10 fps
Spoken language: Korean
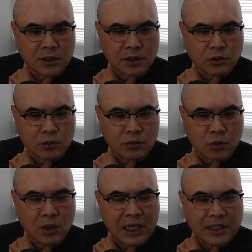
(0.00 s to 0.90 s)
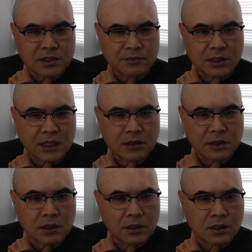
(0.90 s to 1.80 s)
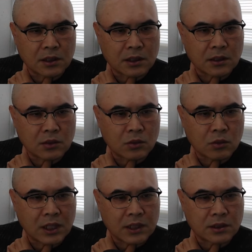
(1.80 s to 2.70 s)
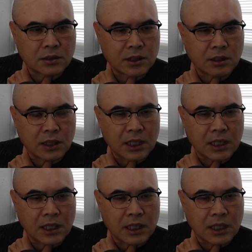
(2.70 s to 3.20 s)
이게 좀 논란이 있습니다. 아, 논란이 있는데요.